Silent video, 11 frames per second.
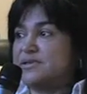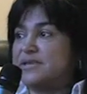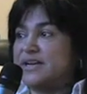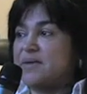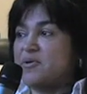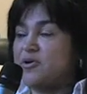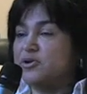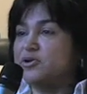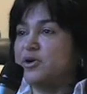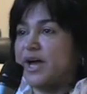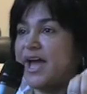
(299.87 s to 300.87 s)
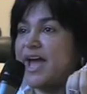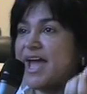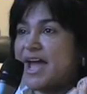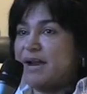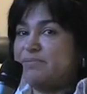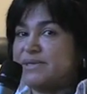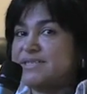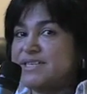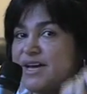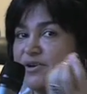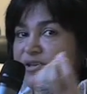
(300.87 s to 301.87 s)
teniamo conto che il
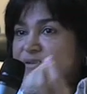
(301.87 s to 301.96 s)
pensiero